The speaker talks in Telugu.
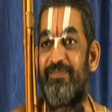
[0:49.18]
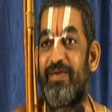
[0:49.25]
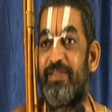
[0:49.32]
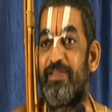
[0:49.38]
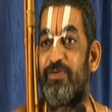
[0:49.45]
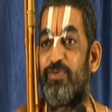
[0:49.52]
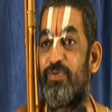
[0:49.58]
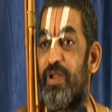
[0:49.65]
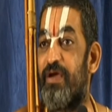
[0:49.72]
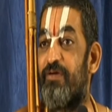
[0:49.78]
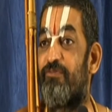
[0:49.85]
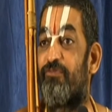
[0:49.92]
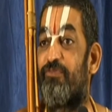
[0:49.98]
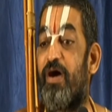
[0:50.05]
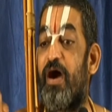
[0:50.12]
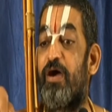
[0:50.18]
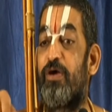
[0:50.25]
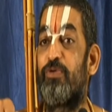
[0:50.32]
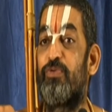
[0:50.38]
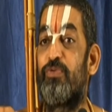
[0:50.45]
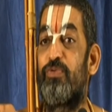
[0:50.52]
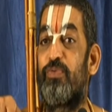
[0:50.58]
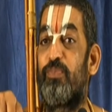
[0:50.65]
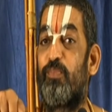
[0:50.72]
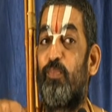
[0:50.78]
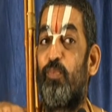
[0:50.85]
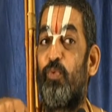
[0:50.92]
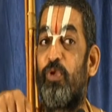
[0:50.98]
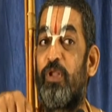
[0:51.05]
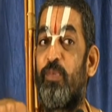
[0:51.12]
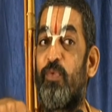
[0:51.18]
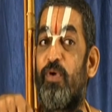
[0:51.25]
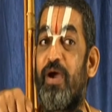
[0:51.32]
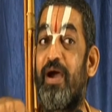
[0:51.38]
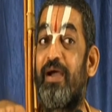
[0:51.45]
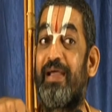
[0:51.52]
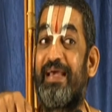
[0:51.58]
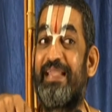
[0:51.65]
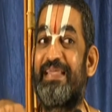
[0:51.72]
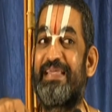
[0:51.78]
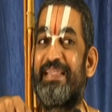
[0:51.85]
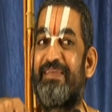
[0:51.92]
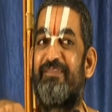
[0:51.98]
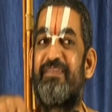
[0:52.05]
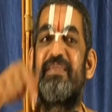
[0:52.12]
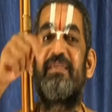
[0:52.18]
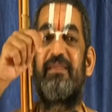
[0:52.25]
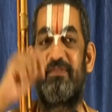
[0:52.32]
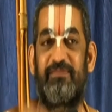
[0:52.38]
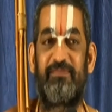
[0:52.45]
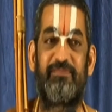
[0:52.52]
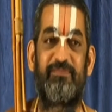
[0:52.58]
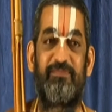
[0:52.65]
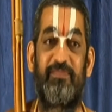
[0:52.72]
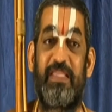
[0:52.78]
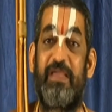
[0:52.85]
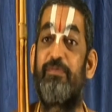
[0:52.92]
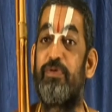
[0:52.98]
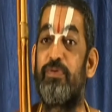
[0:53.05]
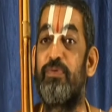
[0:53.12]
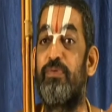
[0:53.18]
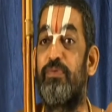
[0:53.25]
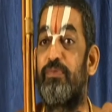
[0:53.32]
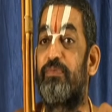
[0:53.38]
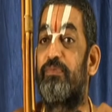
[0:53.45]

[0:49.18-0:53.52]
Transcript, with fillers: ఇవన్నీ కూడా వాడు మూలముగా కలిగినవి ఎవడు